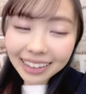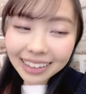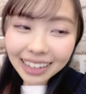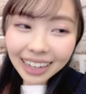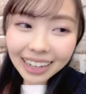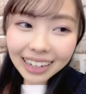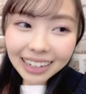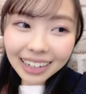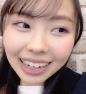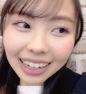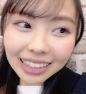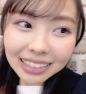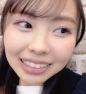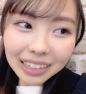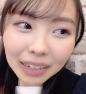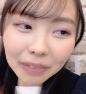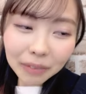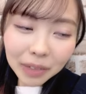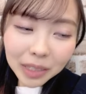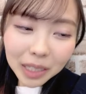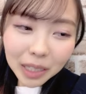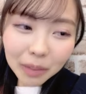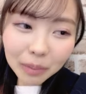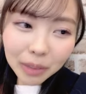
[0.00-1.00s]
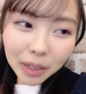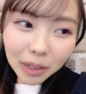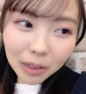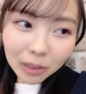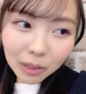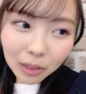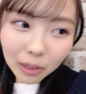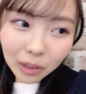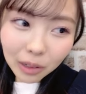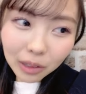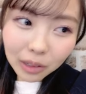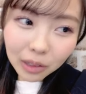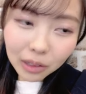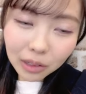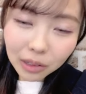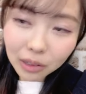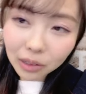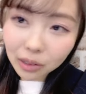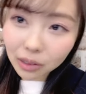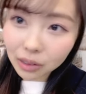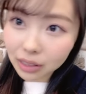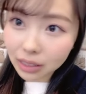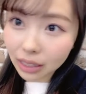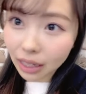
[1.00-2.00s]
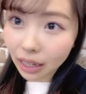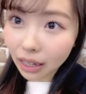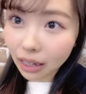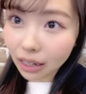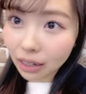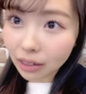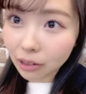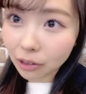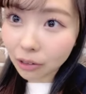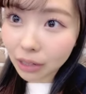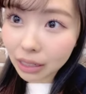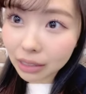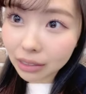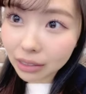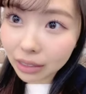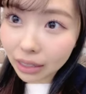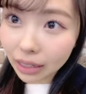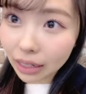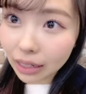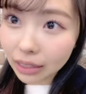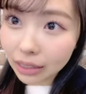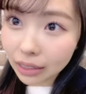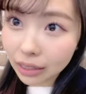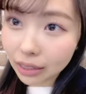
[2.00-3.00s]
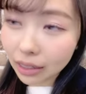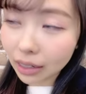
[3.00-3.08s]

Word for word: なんかさ目に見えるとこに置くのさ怖くないだ